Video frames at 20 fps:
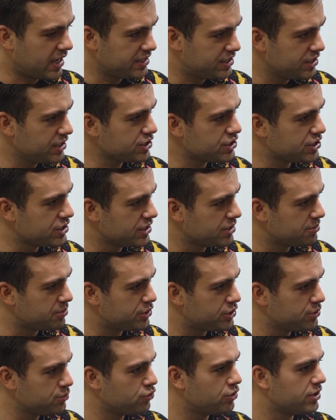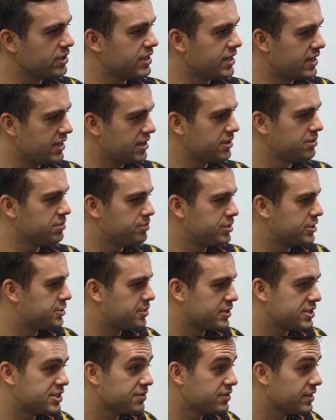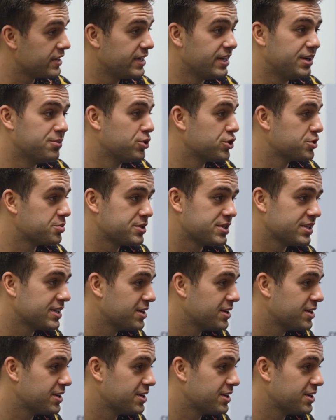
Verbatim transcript: Одежды, почему она перспективна или, может быть,